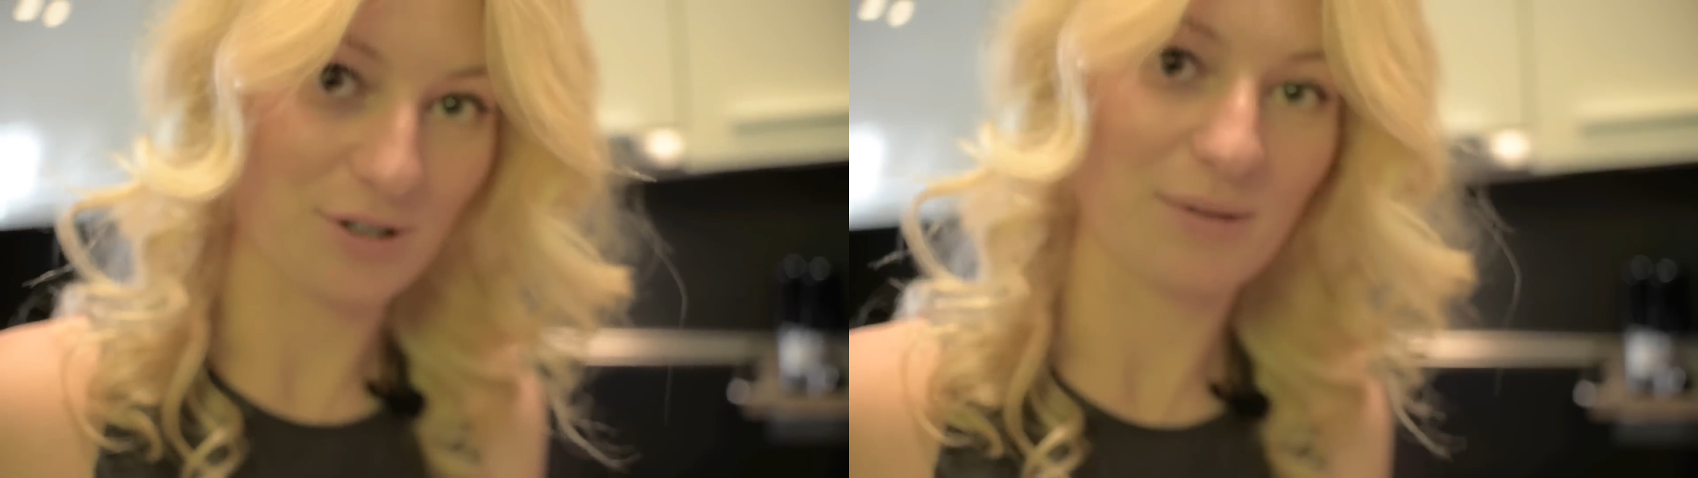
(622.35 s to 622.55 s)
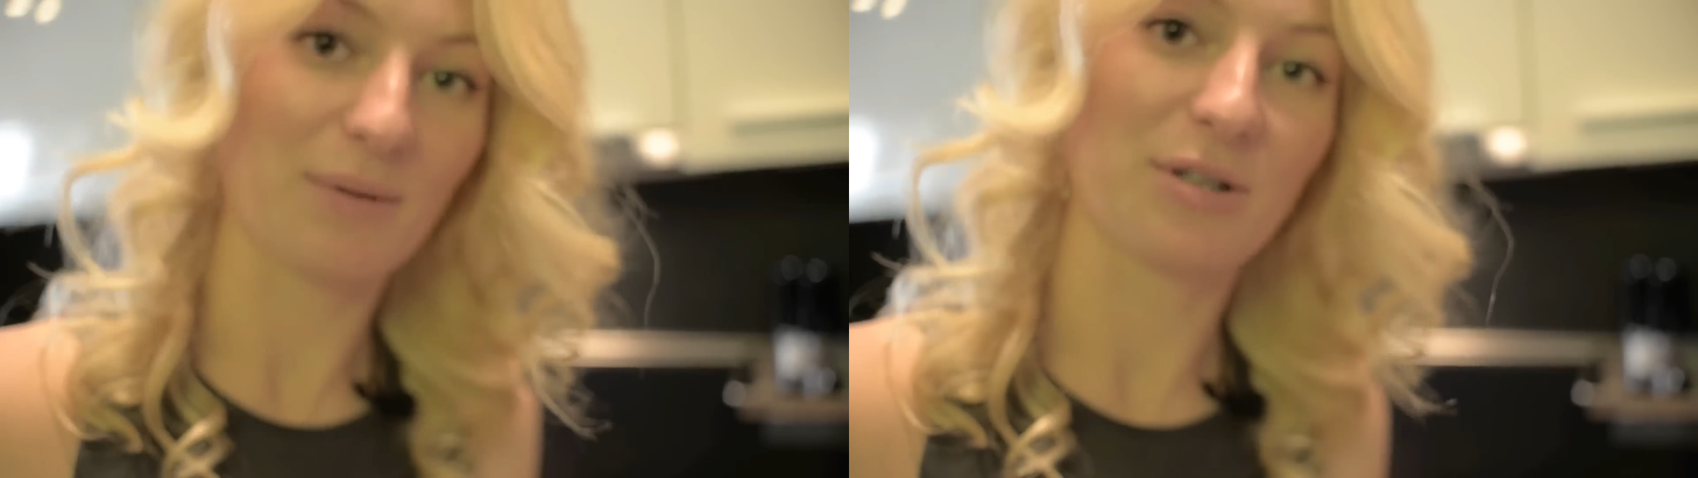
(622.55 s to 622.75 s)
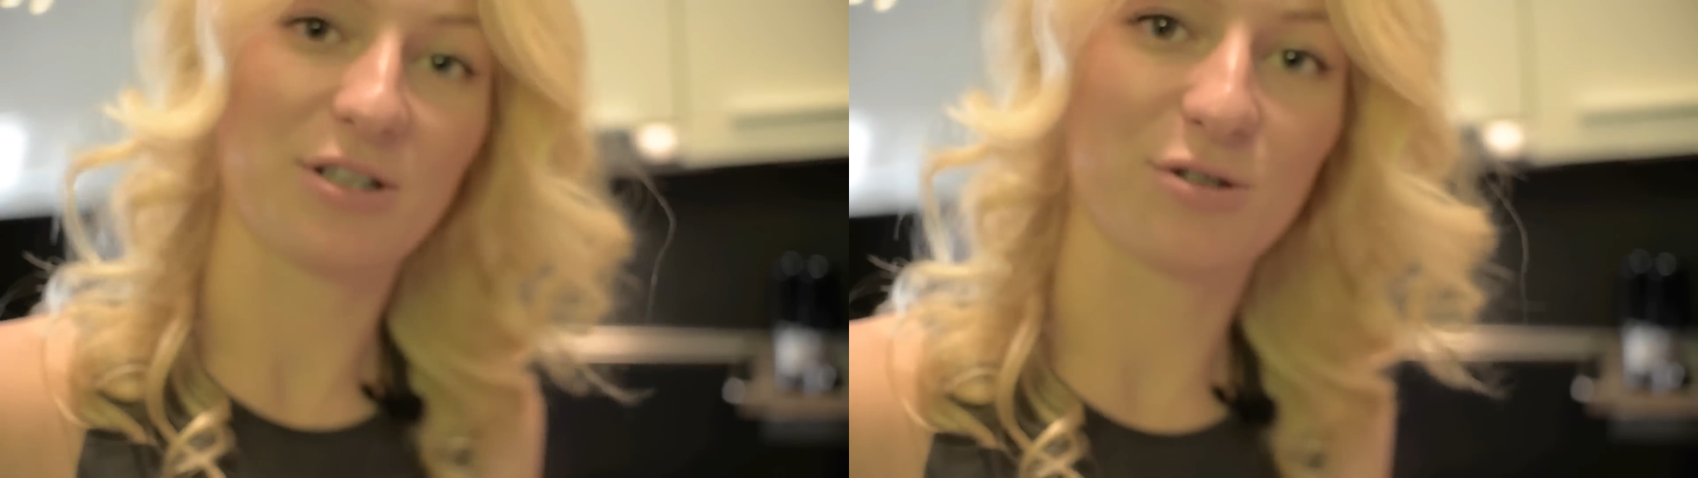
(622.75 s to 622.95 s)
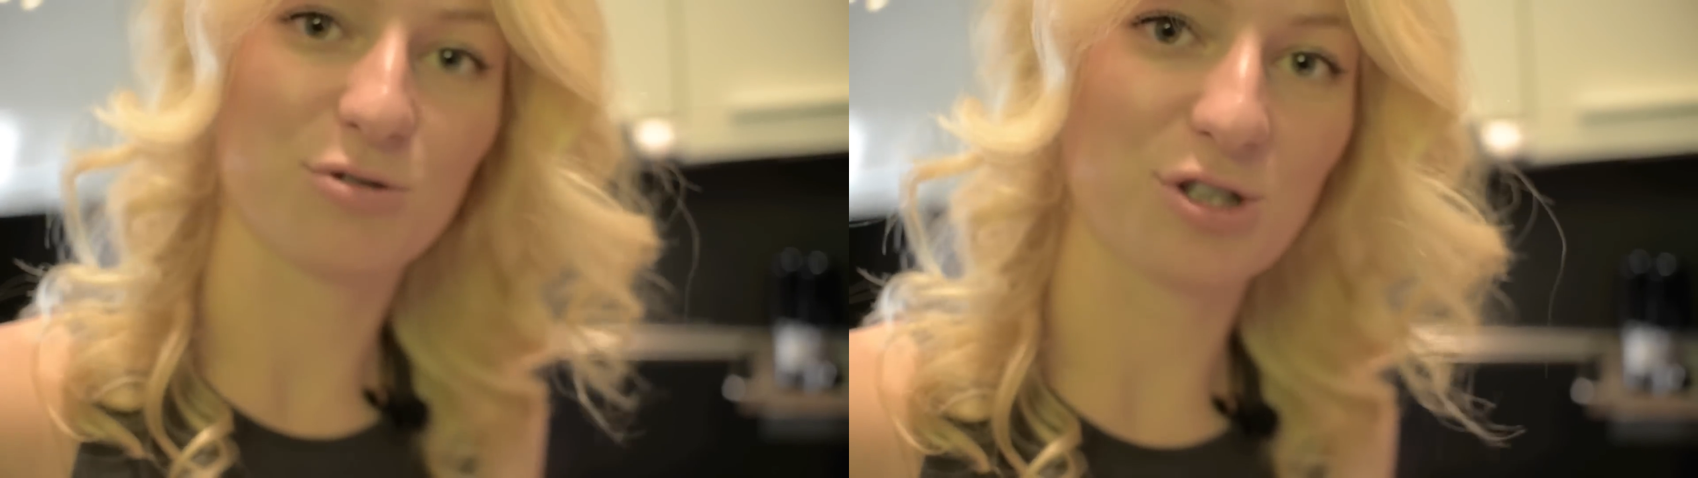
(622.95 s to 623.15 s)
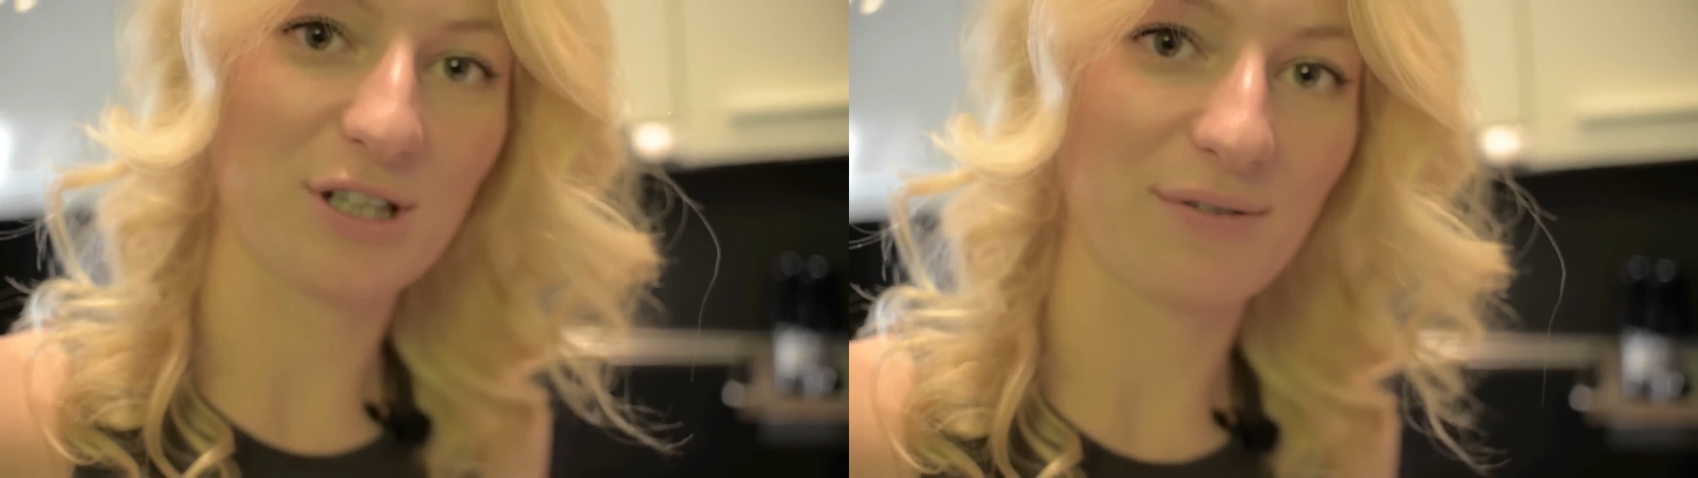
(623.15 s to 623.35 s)
Nie mam takich
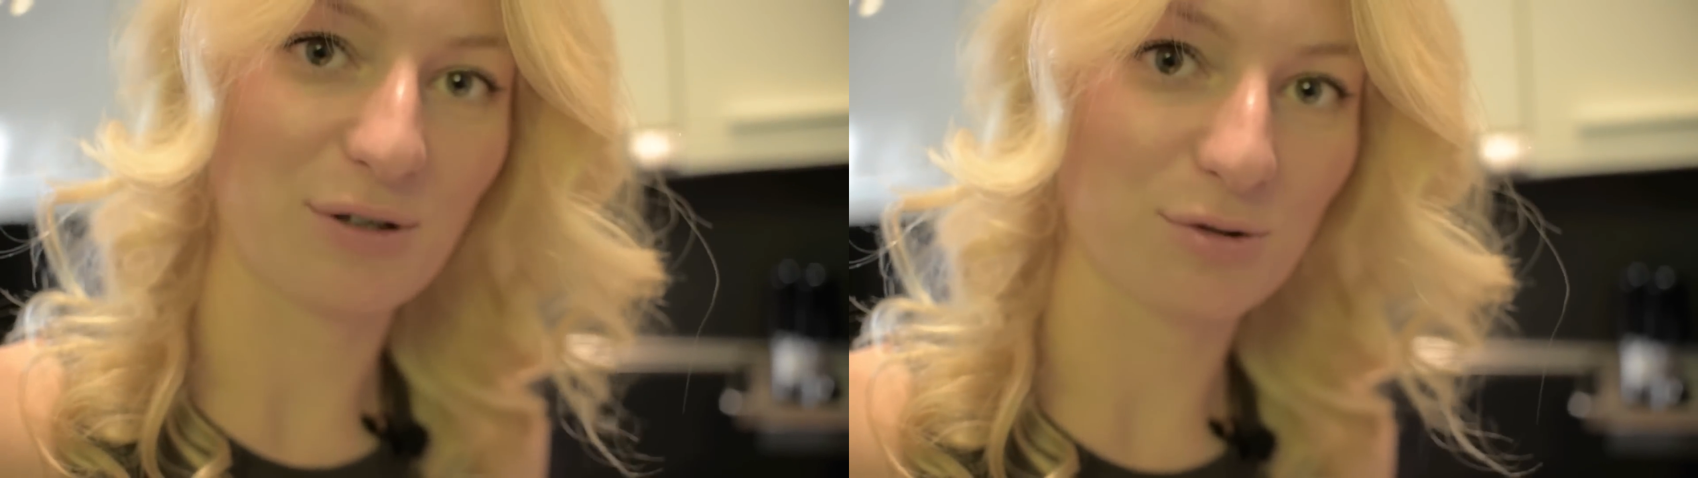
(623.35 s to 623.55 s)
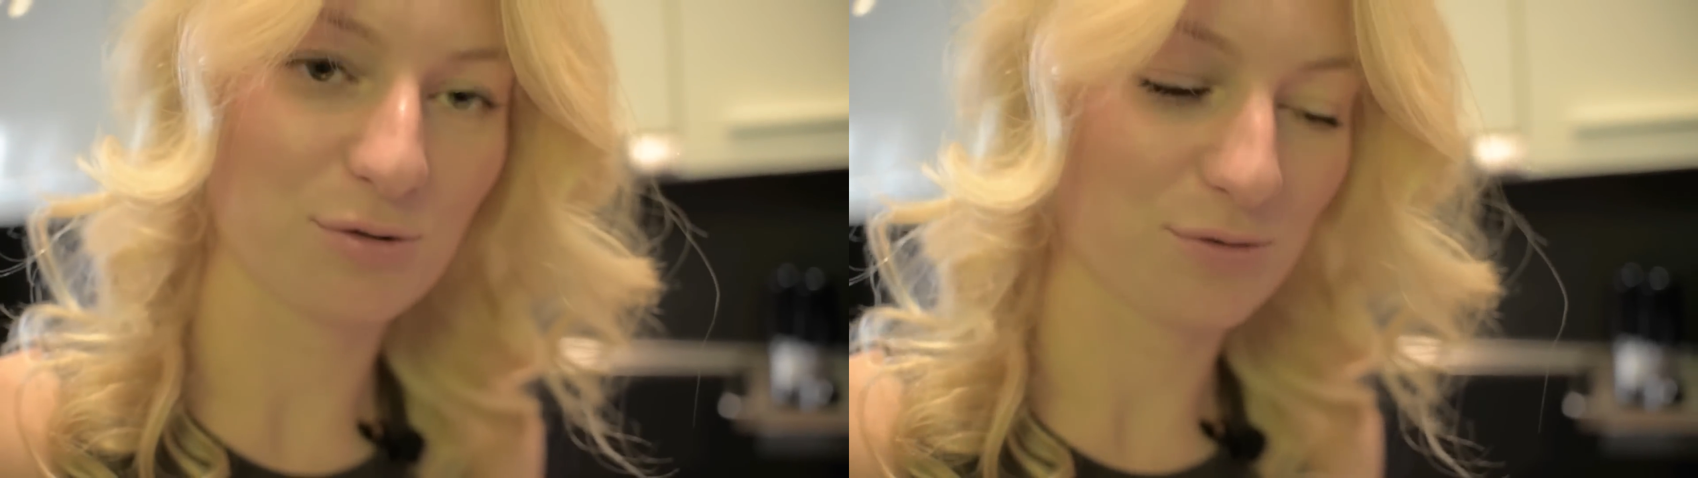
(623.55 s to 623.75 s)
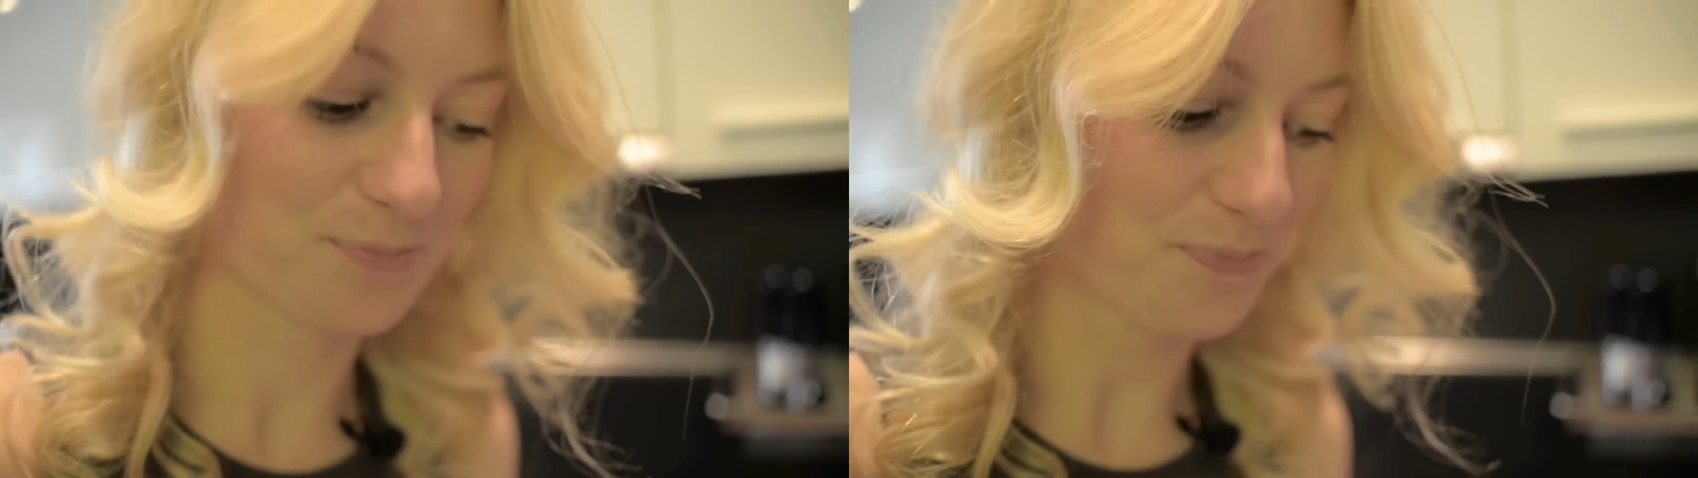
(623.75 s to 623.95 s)
dużych kawałków,